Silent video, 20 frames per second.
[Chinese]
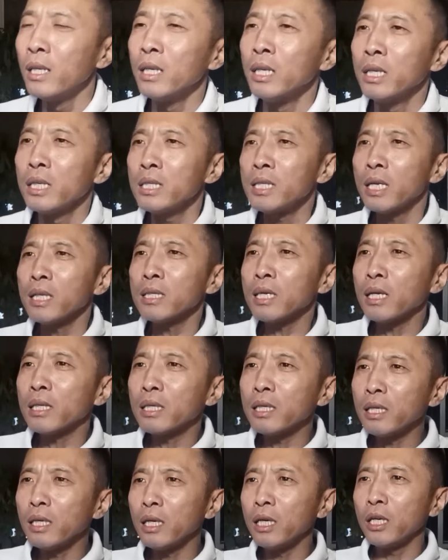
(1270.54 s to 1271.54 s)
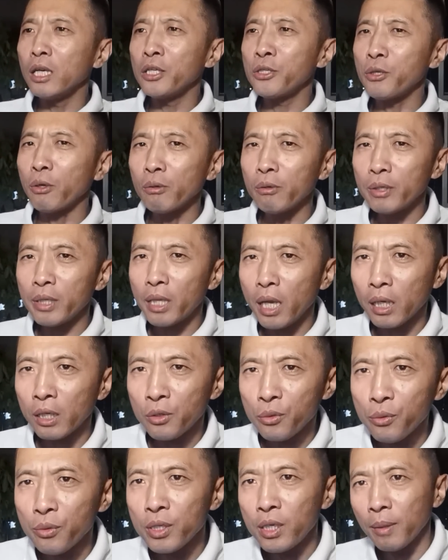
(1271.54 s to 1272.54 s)
先在这个小旅店
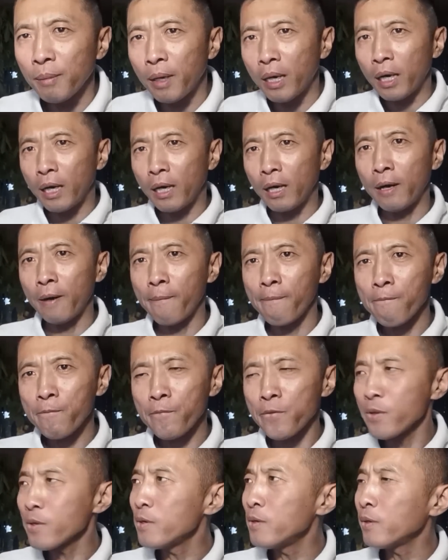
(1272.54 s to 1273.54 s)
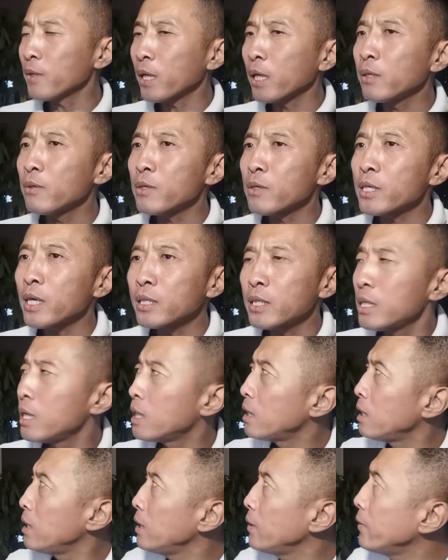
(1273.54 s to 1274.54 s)
住下嘛，随后他就上街
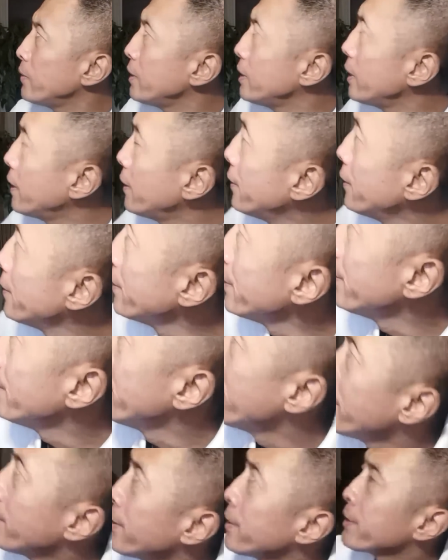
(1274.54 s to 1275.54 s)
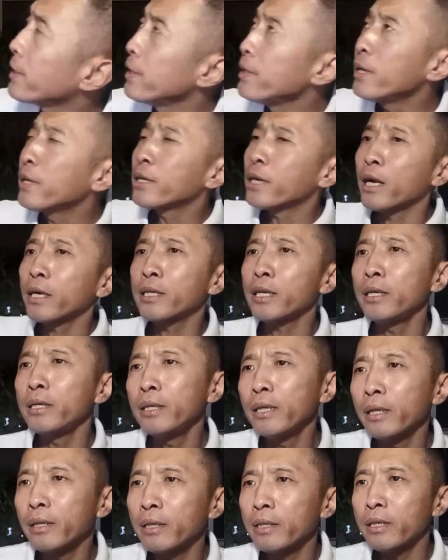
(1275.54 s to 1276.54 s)
上溜达，整点啥事儿
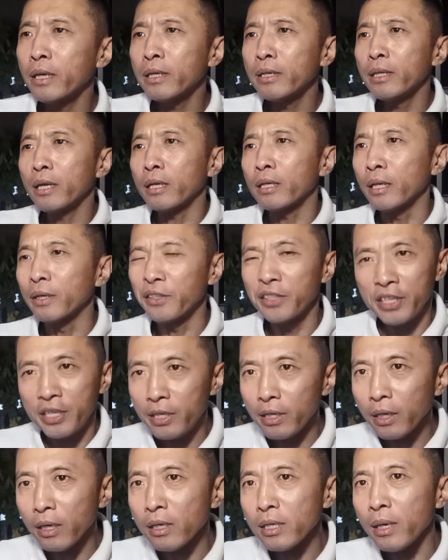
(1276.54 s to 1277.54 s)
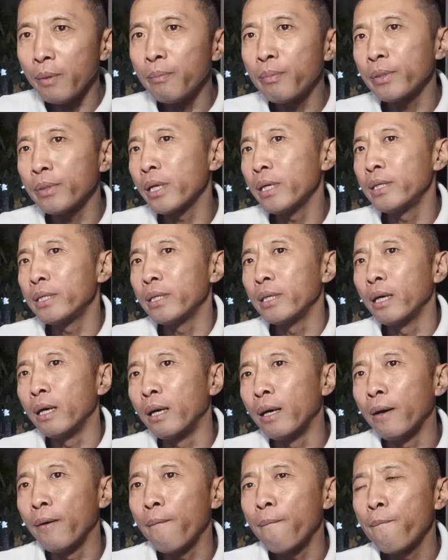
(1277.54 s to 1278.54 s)
呢？得认识点人，一个人不认识
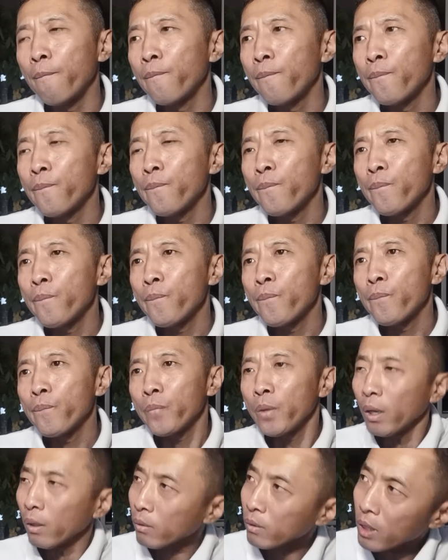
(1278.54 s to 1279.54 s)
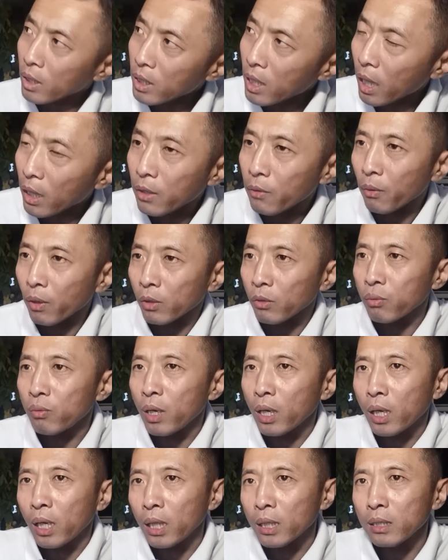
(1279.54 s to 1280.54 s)
啊。然后他在那会儿突
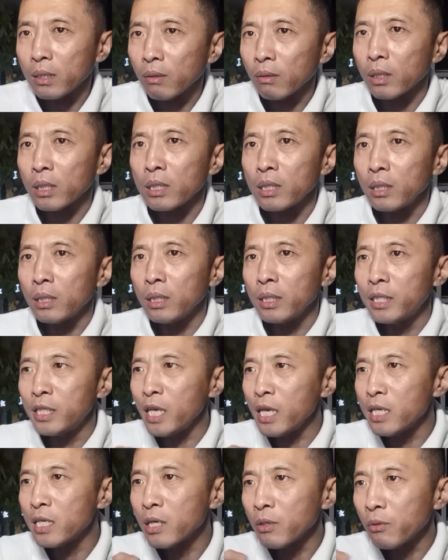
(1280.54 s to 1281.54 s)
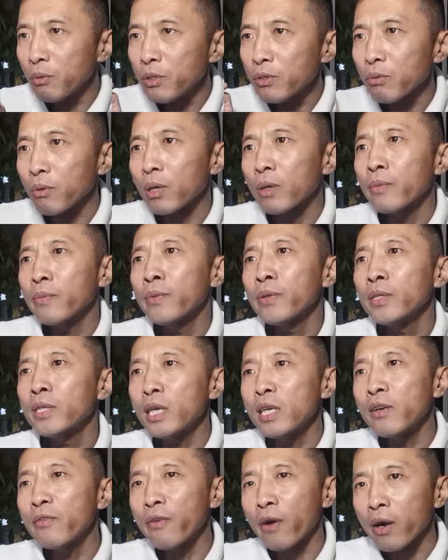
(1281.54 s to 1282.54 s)
然看到了一个健身会所。
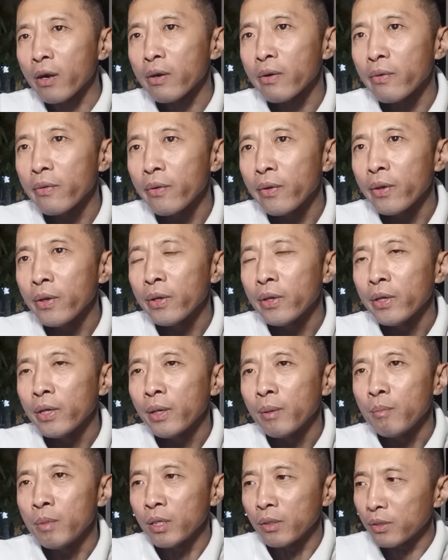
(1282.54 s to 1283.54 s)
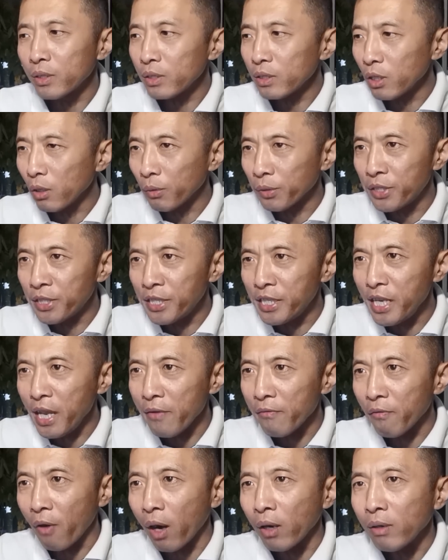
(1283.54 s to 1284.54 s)
健身房名字叫健
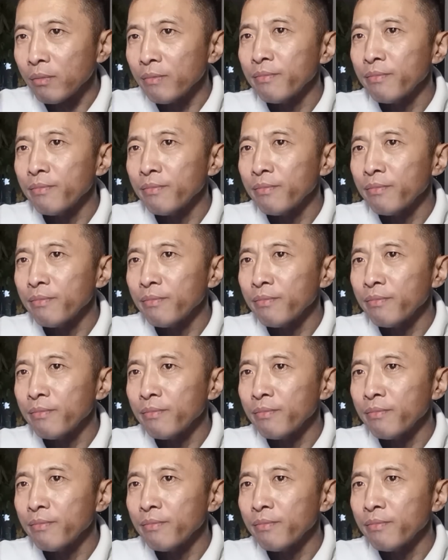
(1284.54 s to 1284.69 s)
王，